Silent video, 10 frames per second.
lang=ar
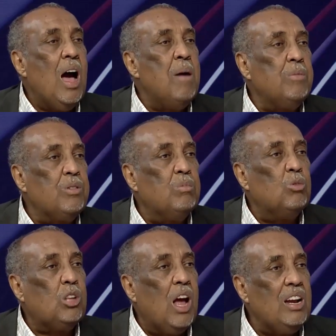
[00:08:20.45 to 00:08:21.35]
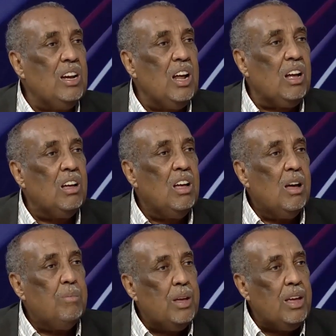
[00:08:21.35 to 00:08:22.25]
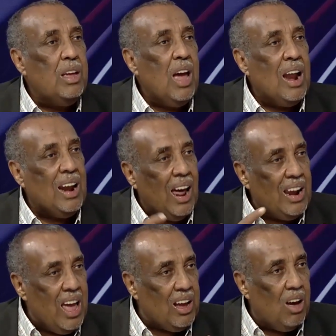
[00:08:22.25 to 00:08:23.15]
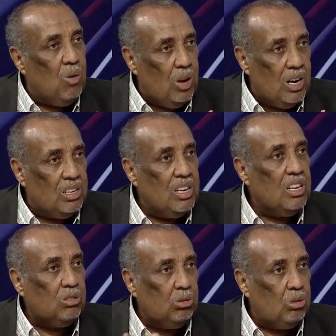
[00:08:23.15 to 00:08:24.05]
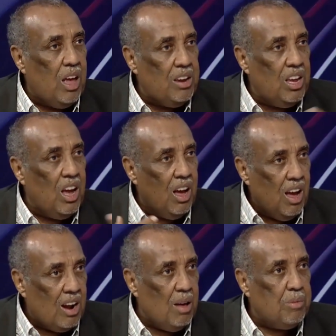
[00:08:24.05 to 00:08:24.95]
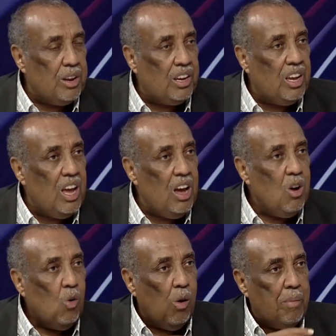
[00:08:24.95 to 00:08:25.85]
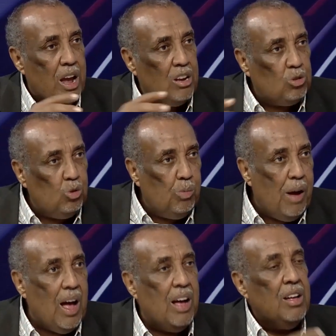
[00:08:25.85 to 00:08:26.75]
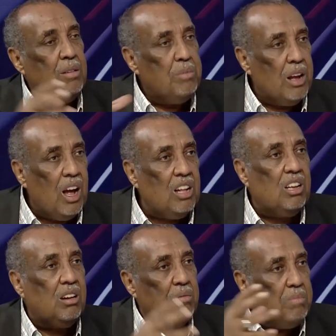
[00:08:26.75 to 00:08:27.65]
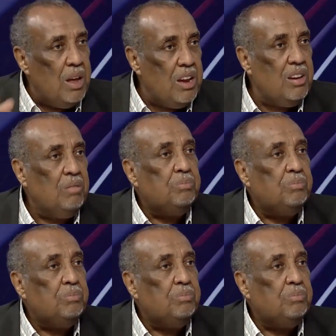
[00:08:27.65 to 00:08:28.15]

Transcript: أمر متعلق بالعلائق أولا السودانية الأمريكية وما يشوبها من قدر من